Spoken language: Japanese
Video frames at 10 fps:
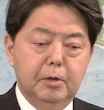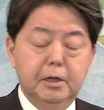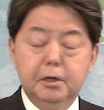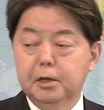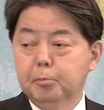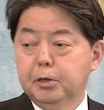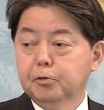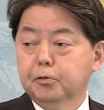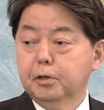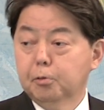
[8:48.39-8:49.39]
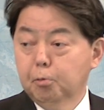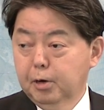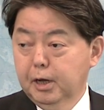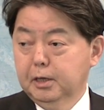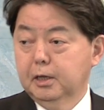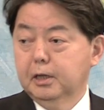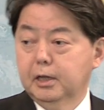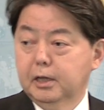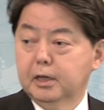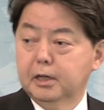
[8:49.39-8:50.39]
議員連盟としてのオンライン
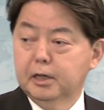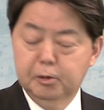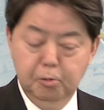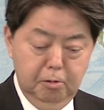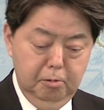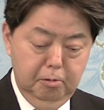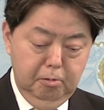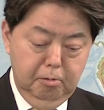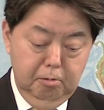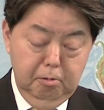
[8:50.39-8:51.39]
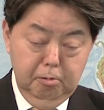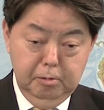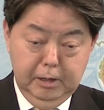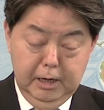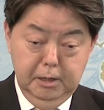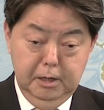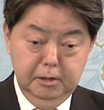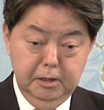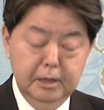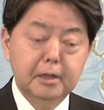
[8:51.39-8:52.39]
の会
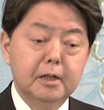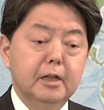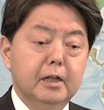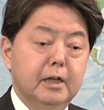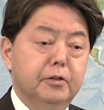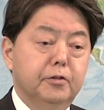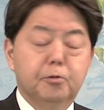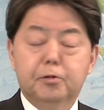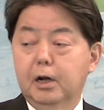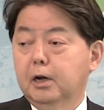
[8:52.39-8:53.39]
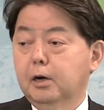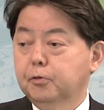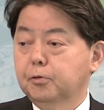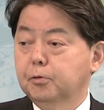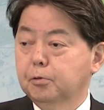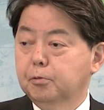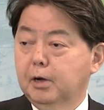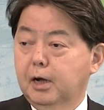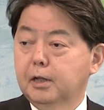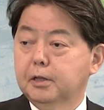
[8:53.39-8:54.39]
談に一部参加をすること
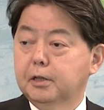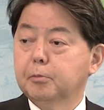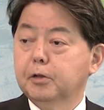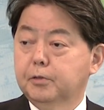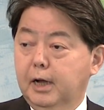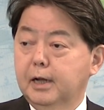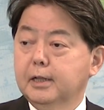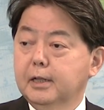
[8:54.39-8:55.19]
ができました。